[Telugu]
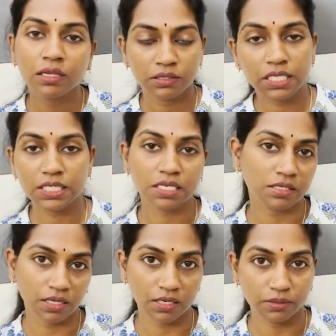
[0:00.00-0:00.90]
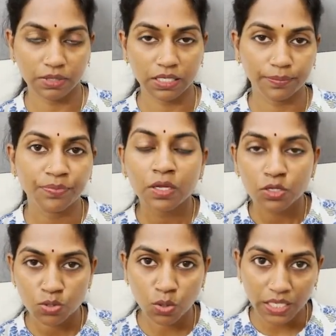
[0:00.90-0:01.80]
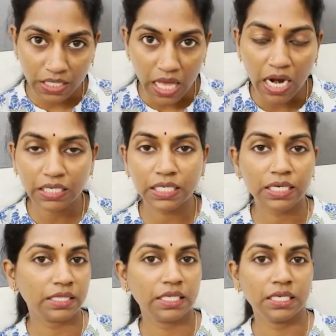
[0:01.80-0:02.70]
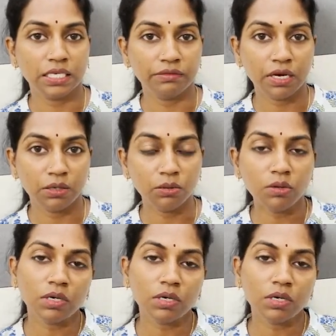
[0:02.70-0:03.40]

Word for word: తీసేస్తారనమాట సో ఇలాంటి రద్దీని వాళ్ళు